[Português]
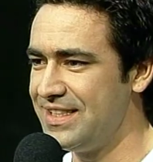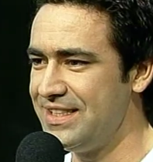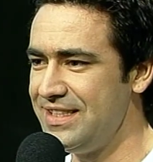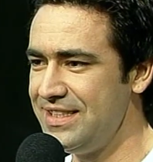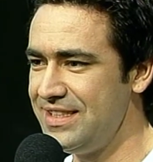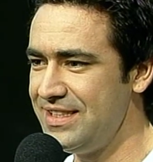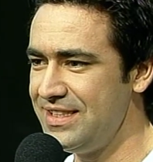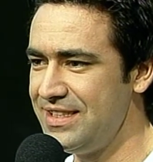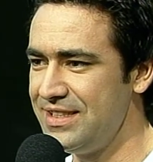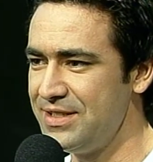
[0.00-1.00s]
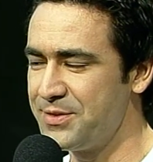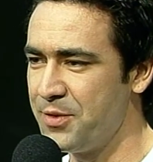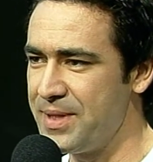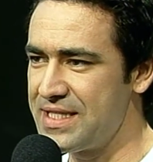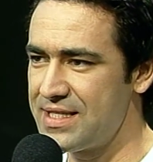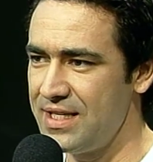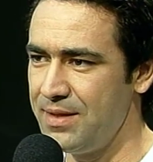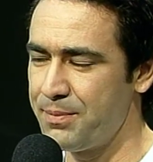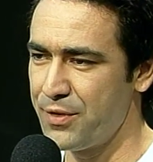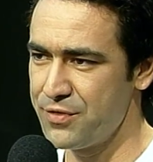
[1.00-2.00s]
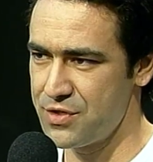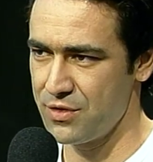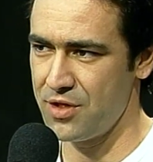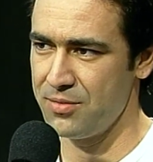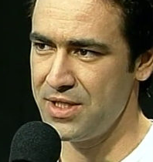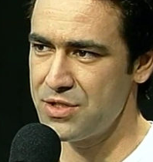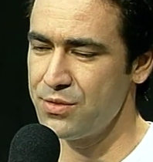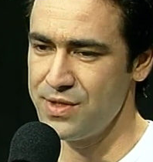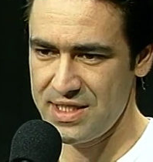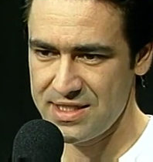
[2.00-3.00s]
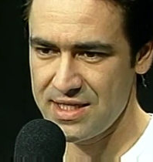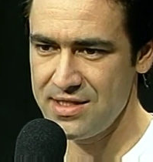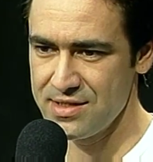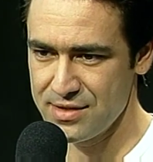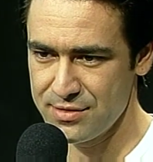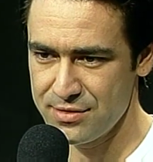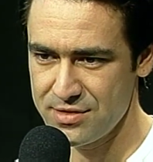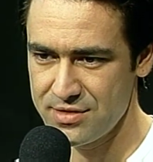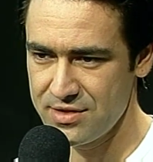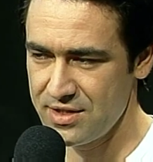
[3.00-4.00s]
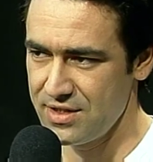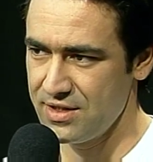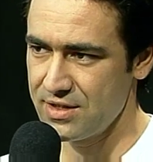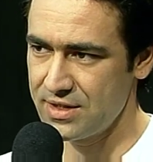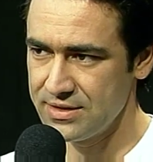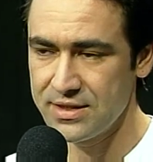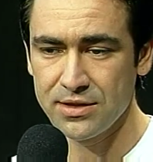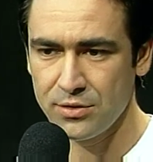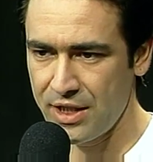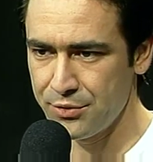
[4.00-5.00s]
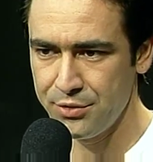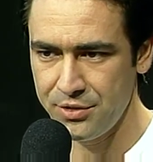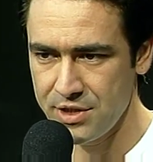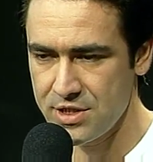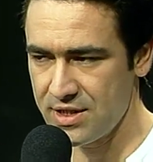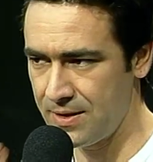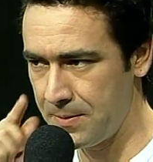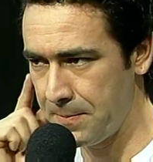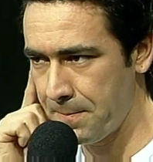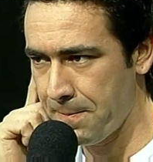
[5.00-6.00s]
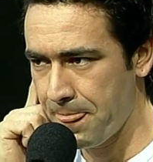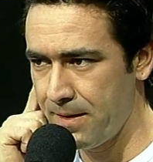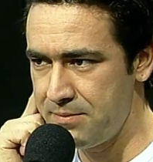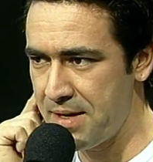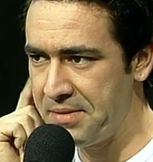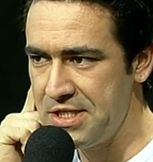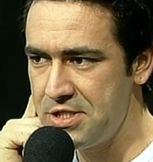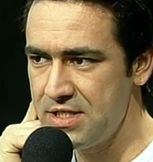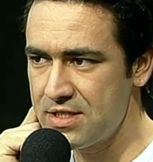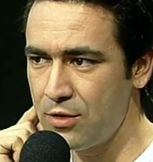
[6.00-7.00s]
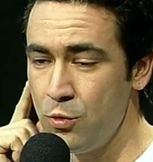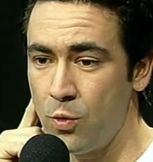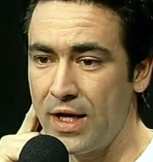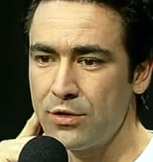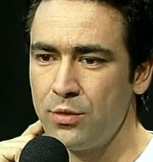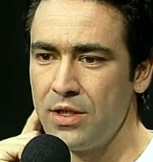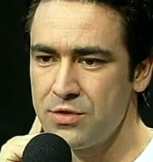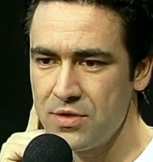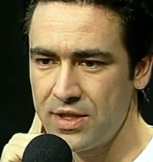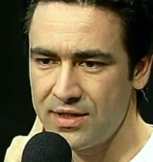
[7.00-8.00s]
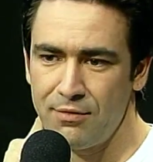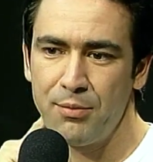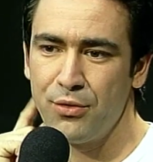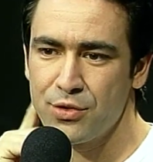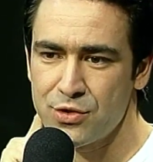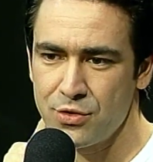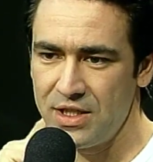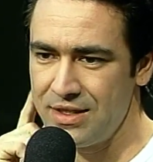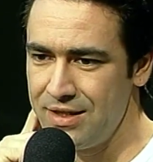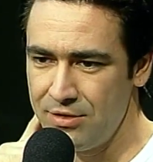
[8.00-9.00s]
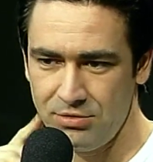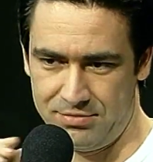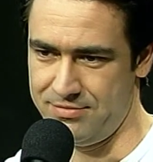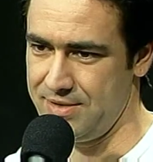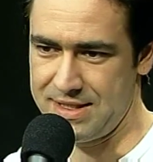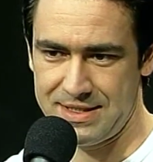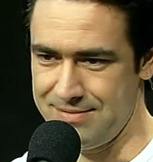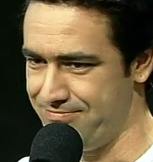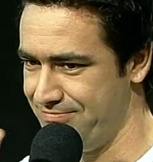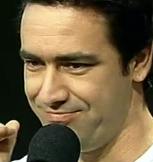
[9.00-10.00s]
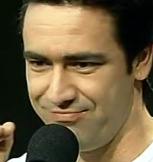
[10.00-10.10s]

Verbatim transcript: e eu comecei profissionalmente com 16 anos, cantando na noite e tal. Minha mãe diz que com 4 anos eu cantava Porto Solidão, assim,